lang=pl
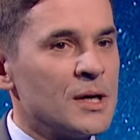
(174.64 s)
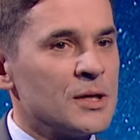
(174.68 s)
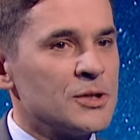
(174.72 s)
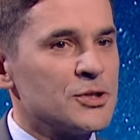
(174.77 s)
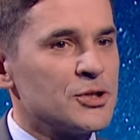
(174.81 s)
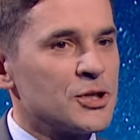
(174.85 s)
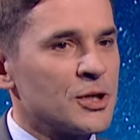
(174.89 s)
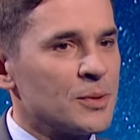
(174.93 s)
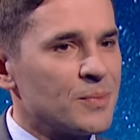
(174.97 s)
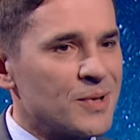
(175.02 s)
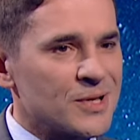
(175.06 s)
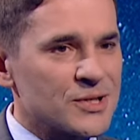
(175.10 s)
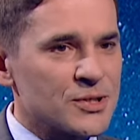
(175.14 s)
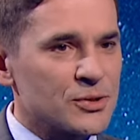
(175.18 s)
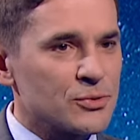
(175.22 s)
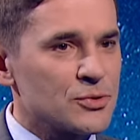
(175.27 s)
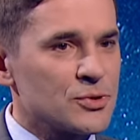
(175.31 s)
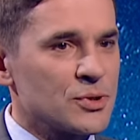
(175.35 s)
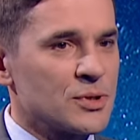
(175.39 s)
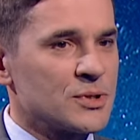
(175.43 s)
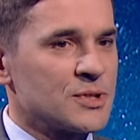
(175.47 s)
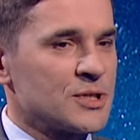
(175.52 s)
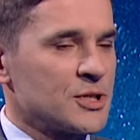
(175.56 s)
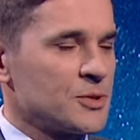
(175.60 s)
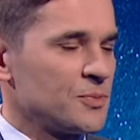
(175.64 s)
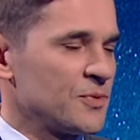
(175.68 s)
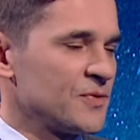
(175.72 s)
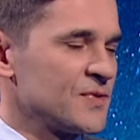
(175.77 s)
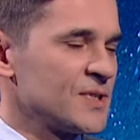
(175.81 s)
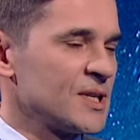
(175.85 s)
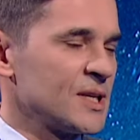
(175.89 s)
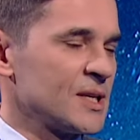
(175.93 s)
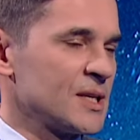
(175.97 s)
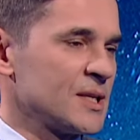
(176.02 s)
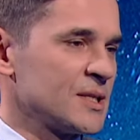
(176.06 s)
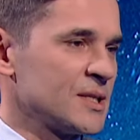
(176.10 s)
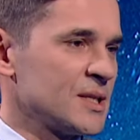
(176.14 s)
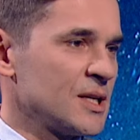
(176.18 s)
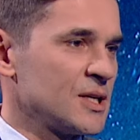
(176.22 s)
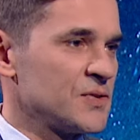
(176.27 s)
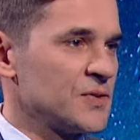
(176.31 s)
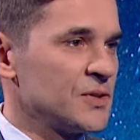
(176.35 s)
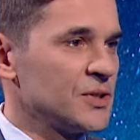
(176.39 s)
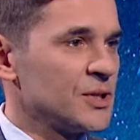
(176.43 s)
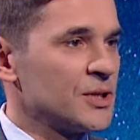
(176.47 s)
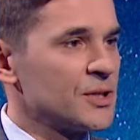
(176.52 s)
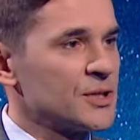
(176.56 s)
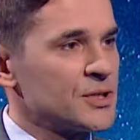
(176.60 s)
dzisiaj bardzo dużo jesteśmy w stanie znaleźć w
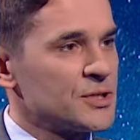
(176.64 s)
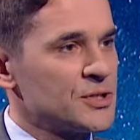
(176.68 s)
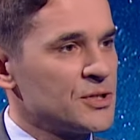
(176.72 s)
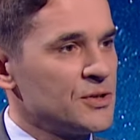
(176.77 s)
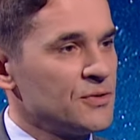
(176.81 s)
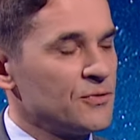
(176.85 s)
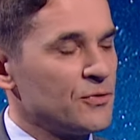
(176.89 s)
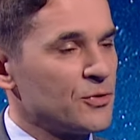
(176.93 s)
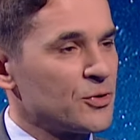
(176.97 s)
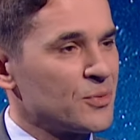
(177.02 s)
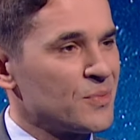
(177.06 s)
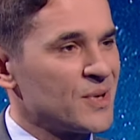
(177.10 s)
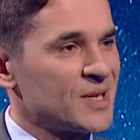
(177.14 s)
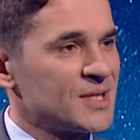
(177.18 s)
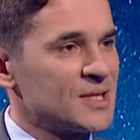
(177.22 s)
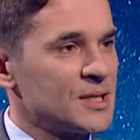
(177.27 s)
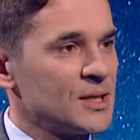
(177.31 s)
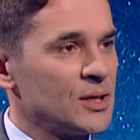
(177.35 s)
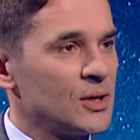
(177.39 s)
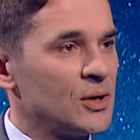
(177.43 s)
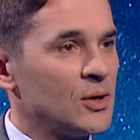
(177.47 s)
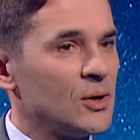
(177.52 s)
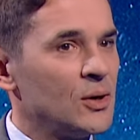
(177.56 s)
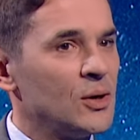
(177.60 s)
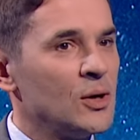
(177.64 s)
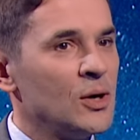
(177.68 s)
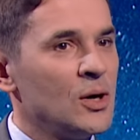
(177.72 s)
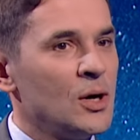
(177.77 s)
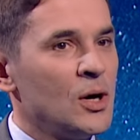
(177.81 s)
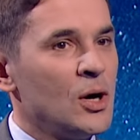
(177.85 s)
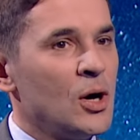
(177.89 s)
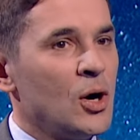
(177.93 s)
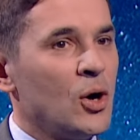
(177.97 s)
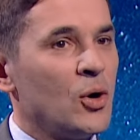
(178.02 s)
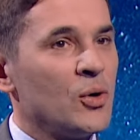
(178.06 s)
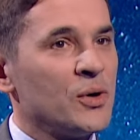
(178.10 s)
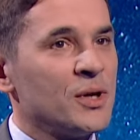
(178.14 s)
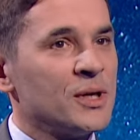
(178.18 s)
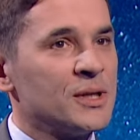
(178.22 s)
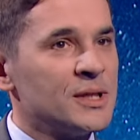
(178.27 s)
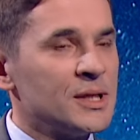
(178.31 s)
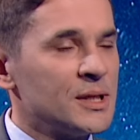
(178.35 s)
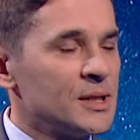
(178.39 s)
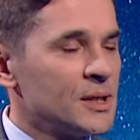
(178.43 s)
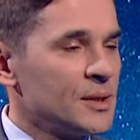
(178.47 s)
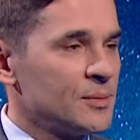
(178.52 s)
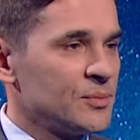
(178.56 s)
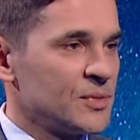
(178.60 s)
internecie informacji o, o
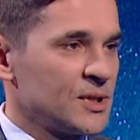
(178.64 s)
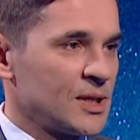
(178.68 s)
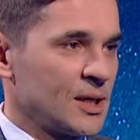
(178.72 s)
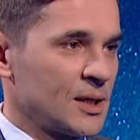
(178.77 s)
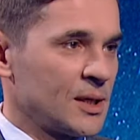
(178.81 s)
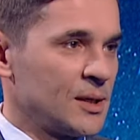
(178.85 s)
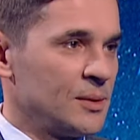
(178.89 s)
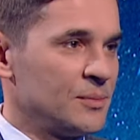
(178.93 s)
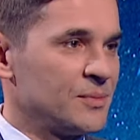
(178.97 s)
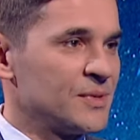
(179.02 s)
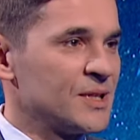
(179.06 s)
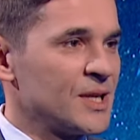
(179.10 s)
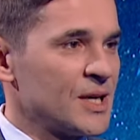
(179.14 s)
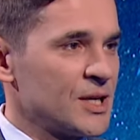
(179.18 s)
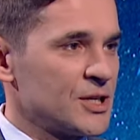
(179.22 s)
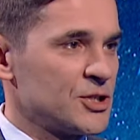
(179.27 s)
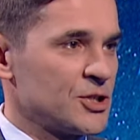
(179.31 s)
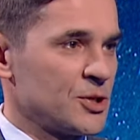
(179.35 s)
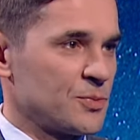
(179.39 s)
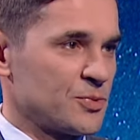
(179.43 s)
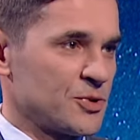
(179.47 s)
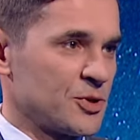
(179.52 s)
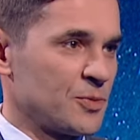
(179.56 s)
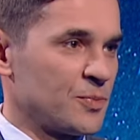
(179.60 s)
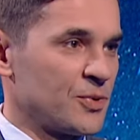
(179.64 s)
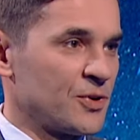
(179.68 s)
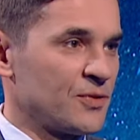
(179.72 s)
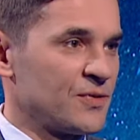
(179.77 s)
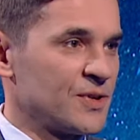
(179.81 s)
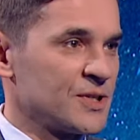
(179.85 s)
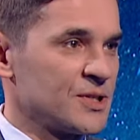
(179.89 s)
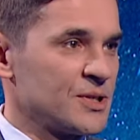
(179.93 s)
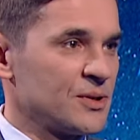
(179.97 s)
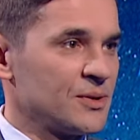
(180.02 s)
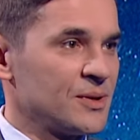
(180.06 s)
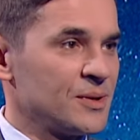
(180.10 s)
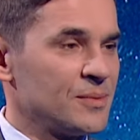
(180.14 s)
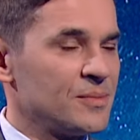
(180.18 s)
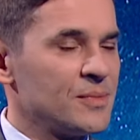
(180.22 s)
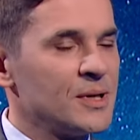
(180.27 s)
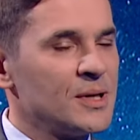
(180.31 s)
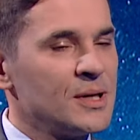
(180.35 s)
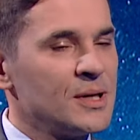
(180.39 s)
jedynym takim teście przeprowadzonym